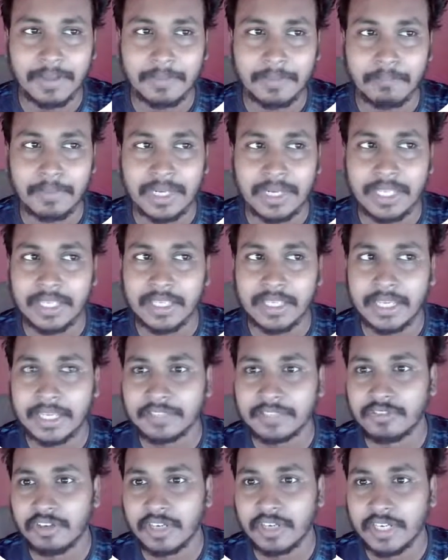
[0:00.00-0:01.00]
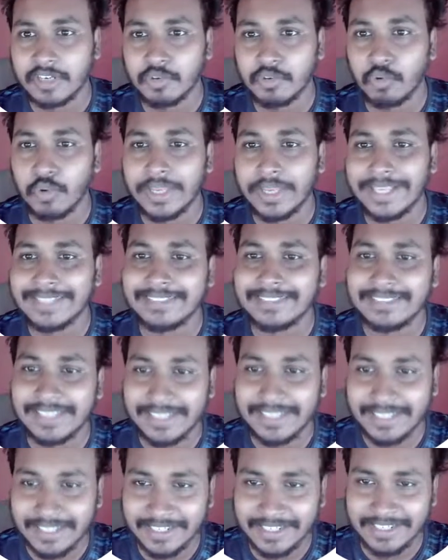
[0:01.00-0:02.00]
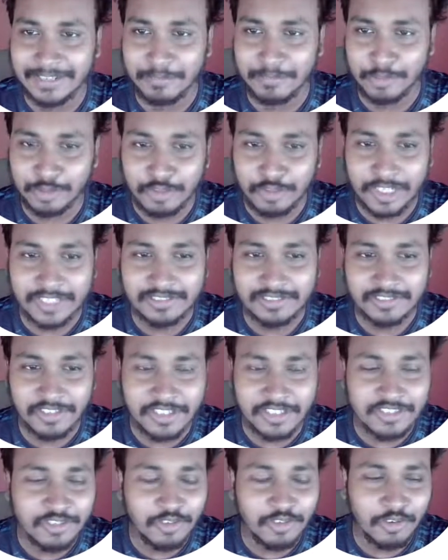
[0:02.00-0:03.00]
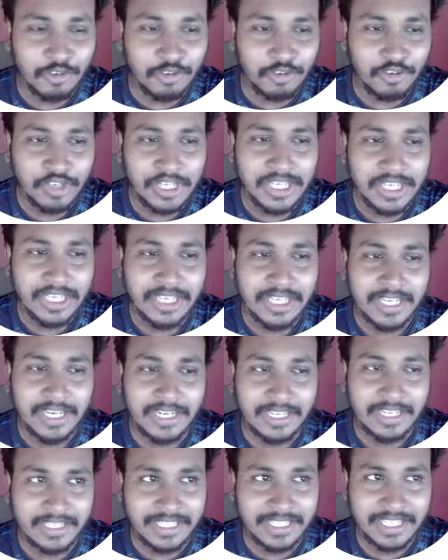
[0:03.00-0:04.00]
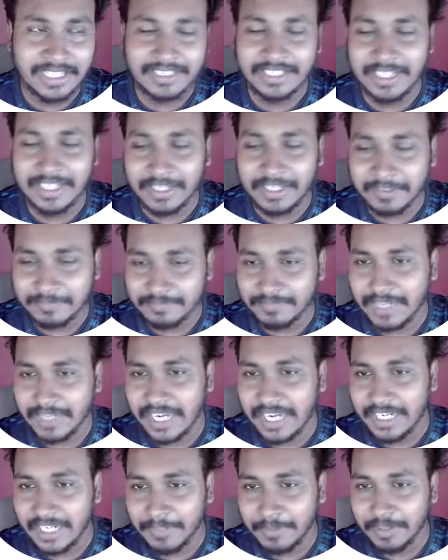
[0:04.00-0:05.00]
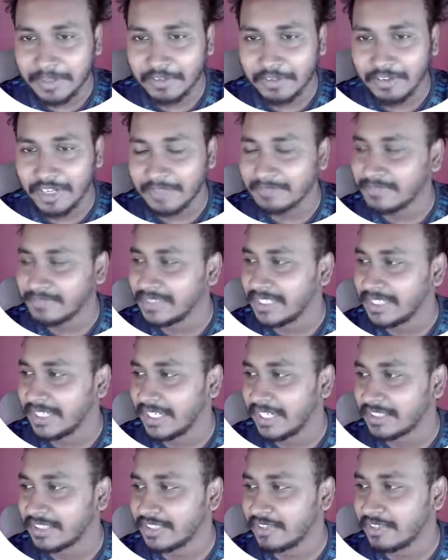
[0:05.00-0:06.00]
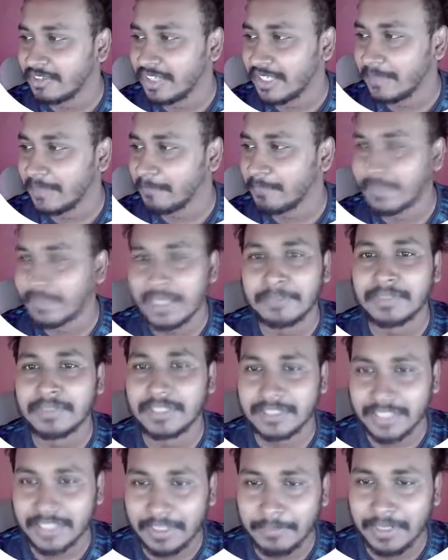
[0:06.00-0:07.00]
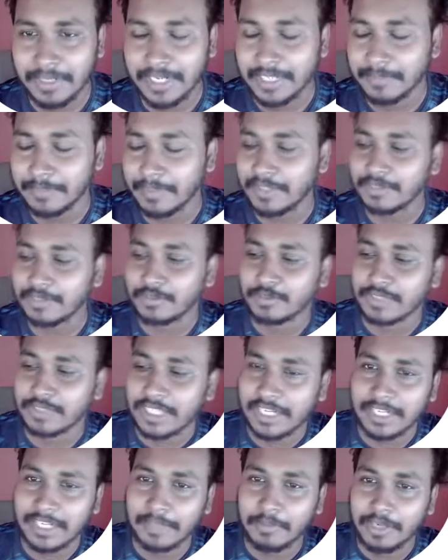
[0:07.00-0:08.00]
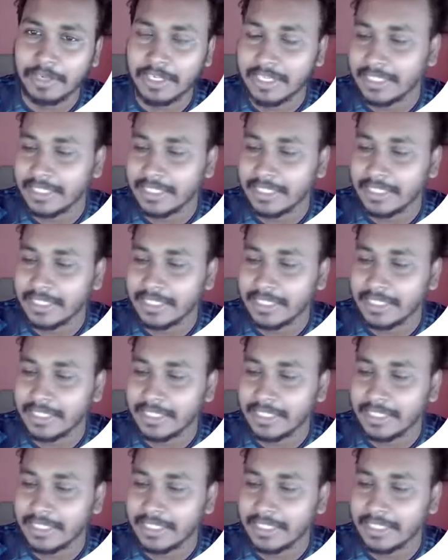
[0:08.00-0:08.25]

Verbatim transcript: মানে এক ধরনের কুকিং সিক্রেটের মতো কাজ করে তো এটা নিয়ে একটা আইডিয়া বের করলাম যে আশা করি আপনাদের থেকে ভালো লাগবে তো তার আগে বলিনি